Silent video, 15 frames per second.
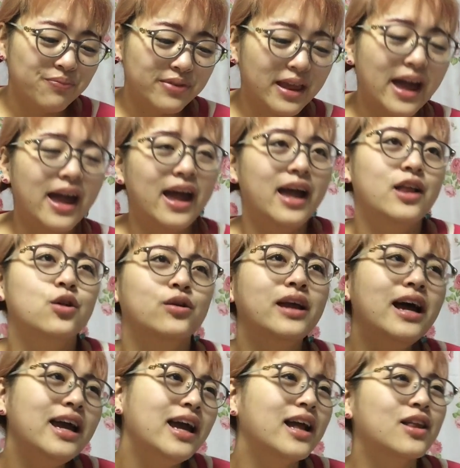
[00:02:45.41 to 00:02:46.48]
で、えっと、
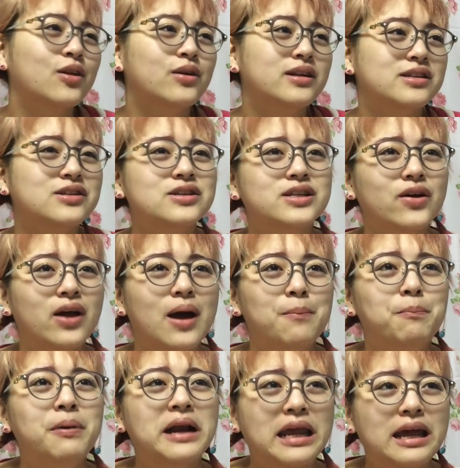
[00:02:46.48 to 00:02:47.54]
ダイエットについては
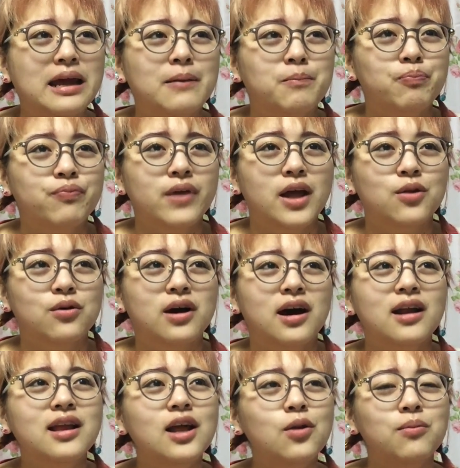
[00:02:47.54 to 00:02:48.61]
やっぱり、あの、
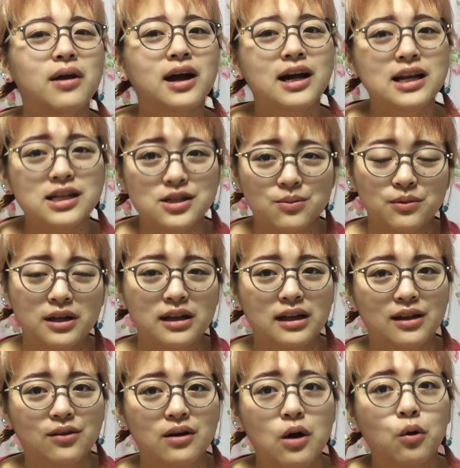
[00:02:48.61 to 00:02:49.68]
体のメカニズムだった
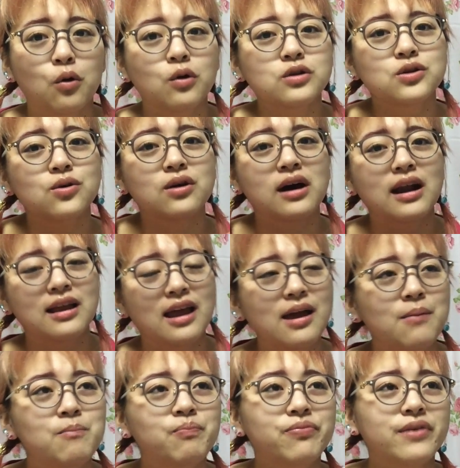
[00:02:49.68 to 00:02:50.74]
りとか構造から
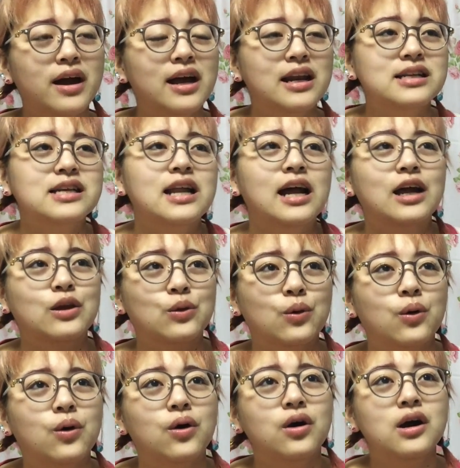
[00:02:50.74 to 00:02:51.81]
ね、話さない
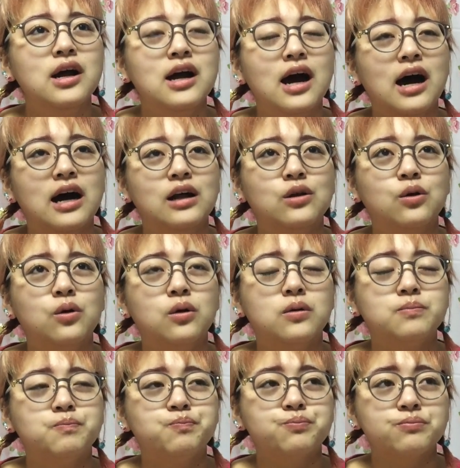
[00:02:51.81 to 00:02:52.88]
と、あの、